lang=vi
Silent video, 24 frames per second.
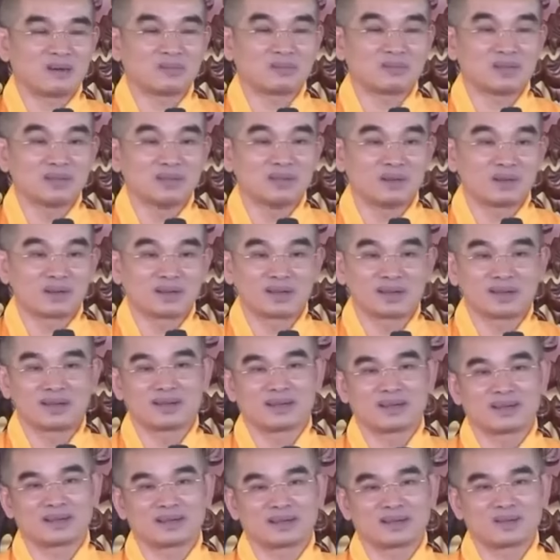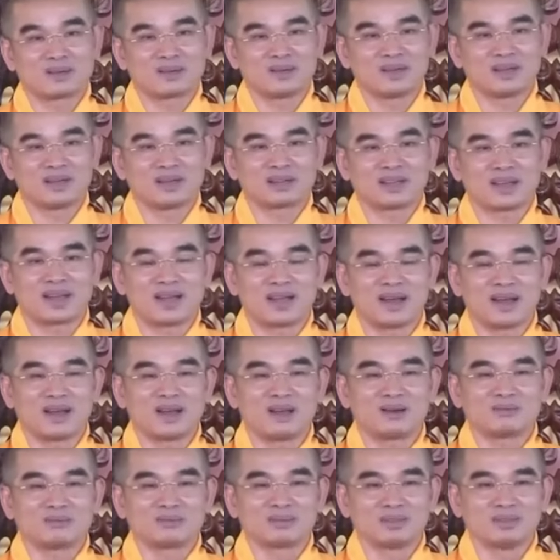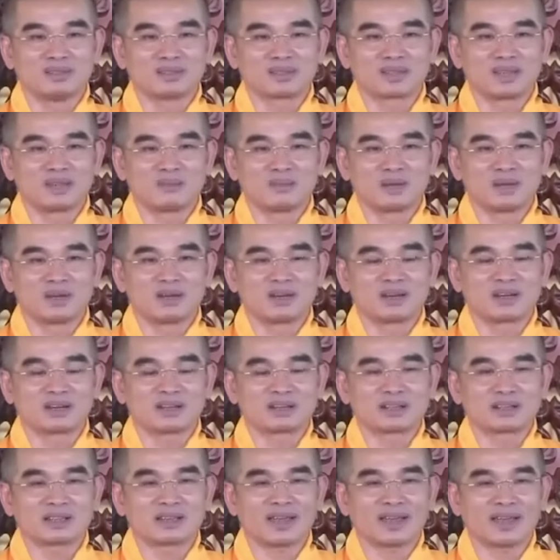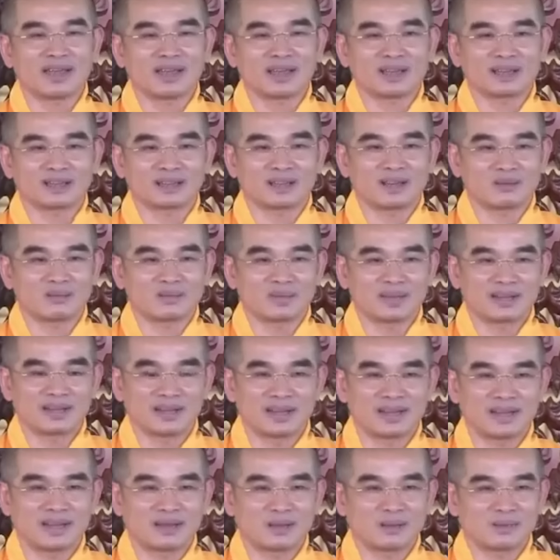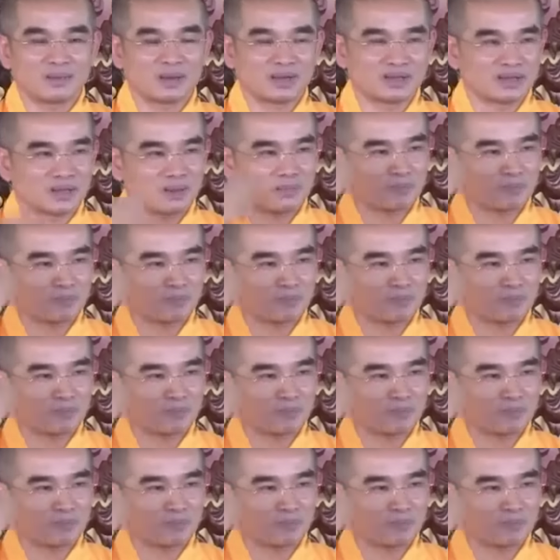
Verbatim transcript: quý vị thả lỏng được để mình đừng có kẹt trong cái nghe mà tập trung vô đây nè,